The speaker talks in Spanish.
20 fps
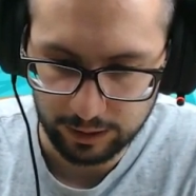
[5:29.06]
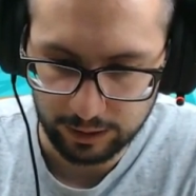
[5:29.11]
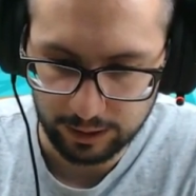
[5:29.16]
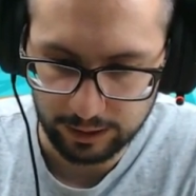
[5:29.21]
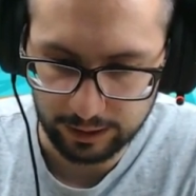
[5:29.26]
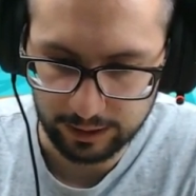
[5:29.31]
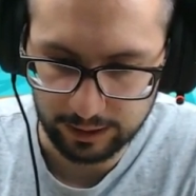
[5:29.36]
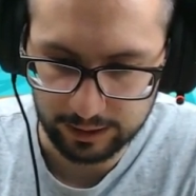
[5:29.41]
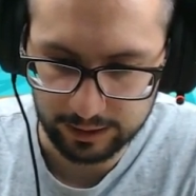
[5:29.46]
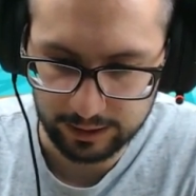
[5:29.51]

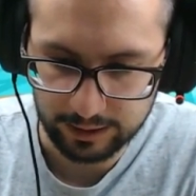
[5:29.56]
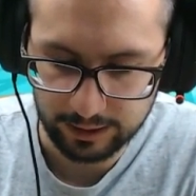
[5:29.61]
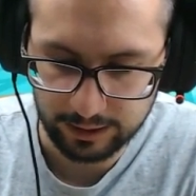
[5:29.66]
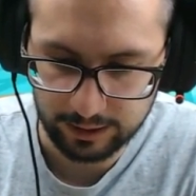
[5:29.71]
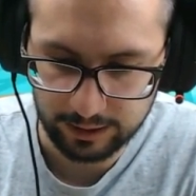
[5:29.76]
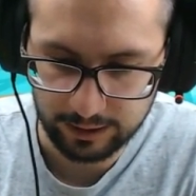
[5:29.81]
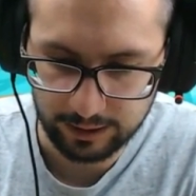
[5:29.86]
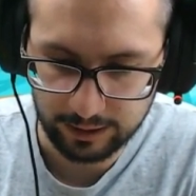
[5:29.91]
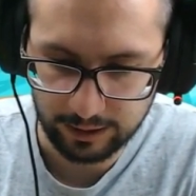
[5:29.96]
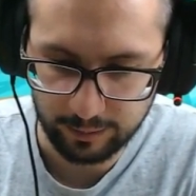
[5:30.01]
Ahí
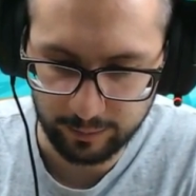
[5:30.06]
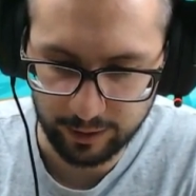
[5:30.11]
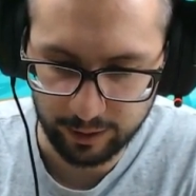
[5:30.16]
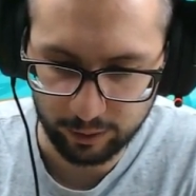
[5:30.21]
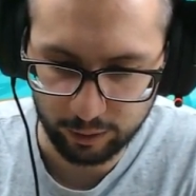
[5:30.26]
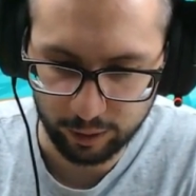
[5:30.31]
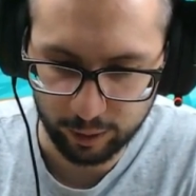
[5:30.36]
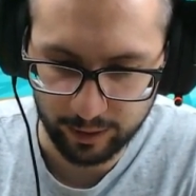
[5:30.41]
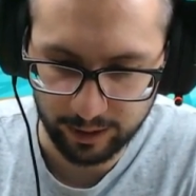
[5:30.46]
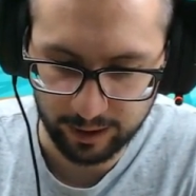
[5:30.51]
está. El
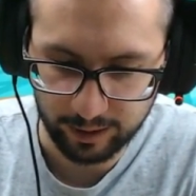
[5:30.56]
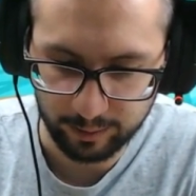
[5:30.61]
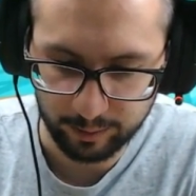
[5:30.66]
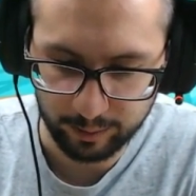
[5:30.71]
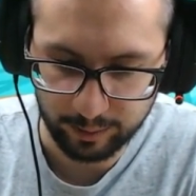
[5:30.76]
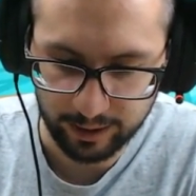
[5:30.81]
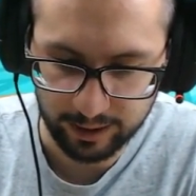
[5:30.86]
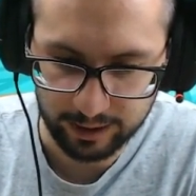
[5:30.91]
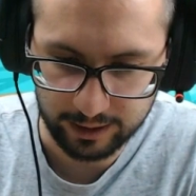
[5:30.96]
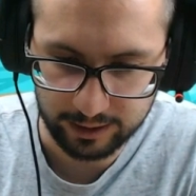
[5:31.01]
verdugo para
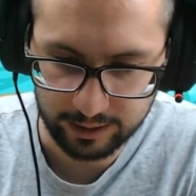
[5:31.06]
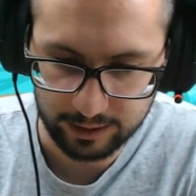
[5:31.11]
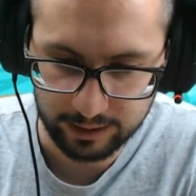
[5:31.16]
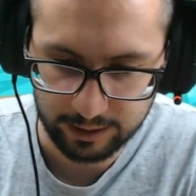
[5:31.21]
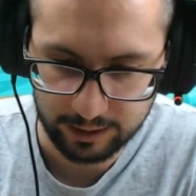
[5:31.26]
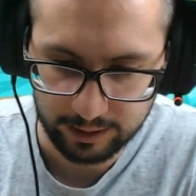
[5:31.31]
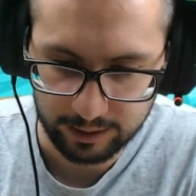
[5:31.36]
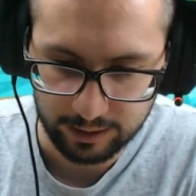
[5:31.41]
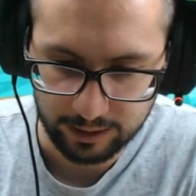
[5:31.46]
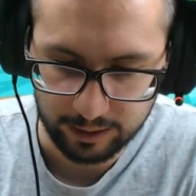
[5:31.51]
limpiar
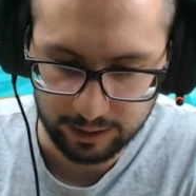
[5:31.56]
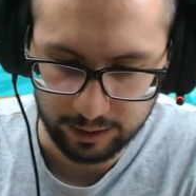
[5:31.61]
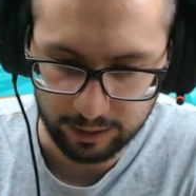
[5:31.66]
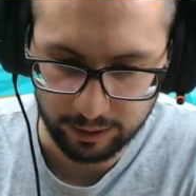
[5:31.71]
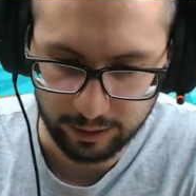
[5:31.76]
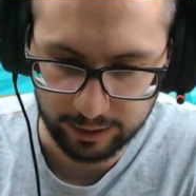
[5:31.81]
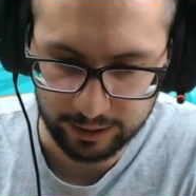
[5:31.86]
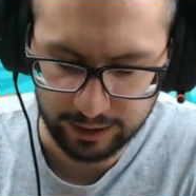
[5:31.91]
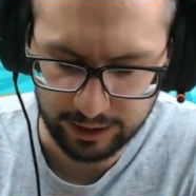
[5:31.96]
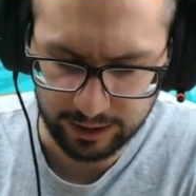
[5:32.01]
lo
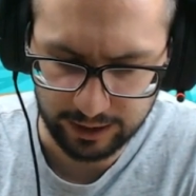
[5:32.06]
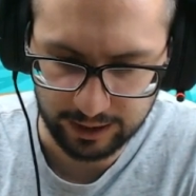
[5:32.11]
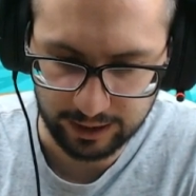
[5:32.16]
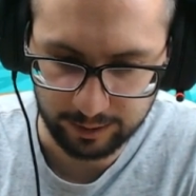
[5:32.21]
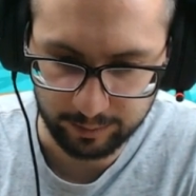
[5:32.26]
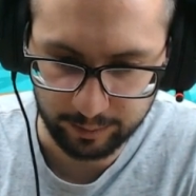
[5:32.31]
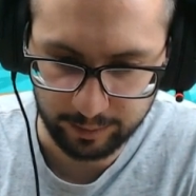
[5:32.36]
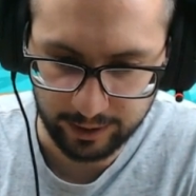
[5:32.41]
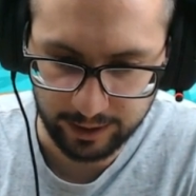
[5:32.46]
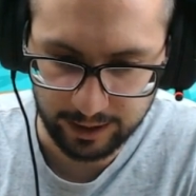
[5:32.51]
que tiene que
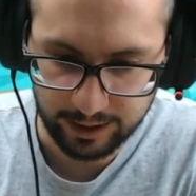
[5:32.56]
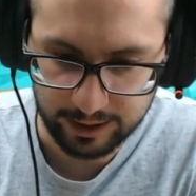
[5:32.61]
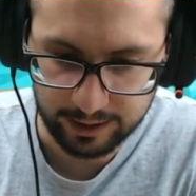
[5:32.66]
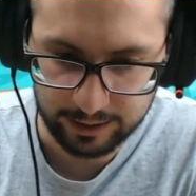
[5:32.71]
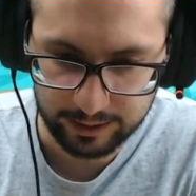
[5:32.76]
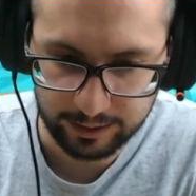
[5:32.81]
limpiar.